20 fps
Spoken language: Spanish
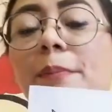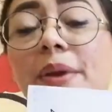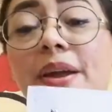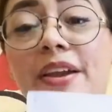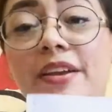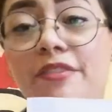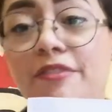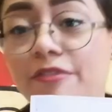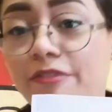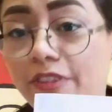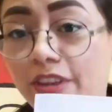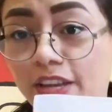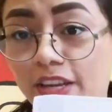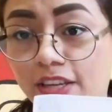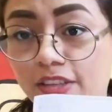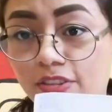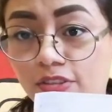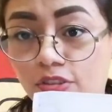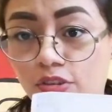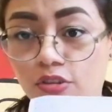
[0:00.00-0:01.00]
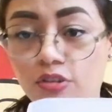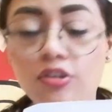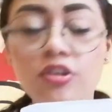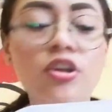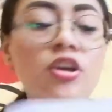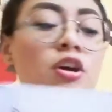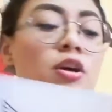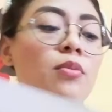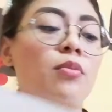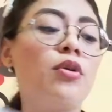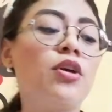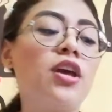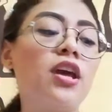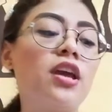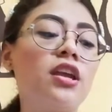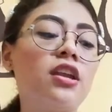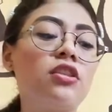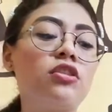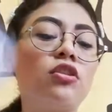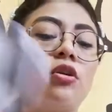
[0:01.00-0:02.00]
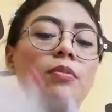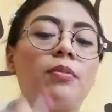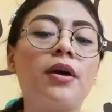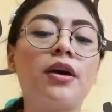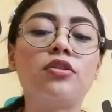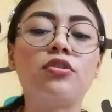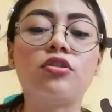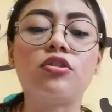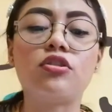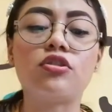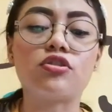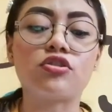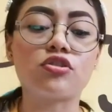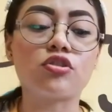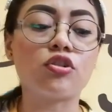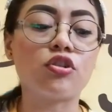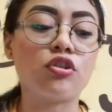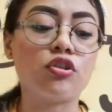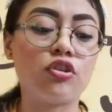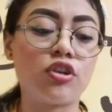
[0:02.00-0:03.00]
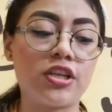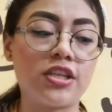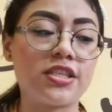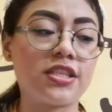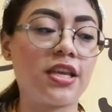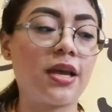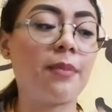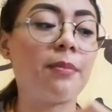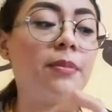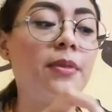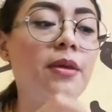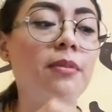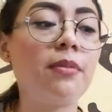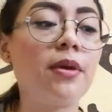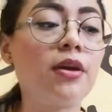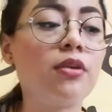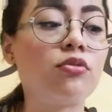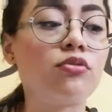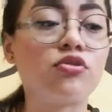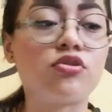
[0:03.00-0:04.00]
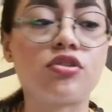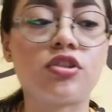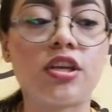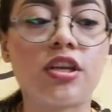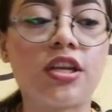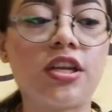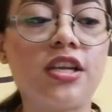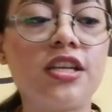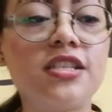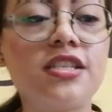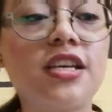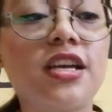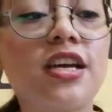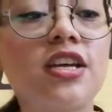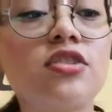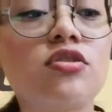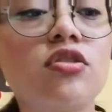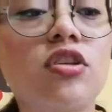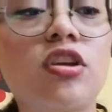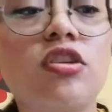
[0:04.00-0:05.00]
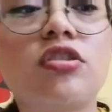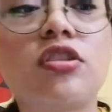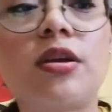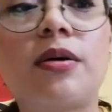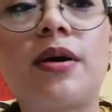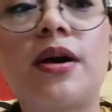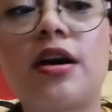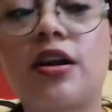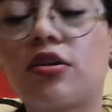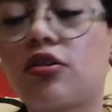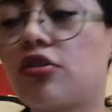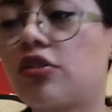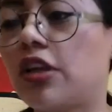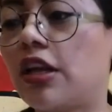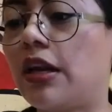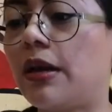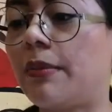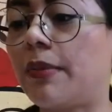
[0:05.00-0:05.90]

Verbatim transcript: Perfecto. Voy a ir tomando los colores que a mí me gusten. En este caso quiero trabajar con el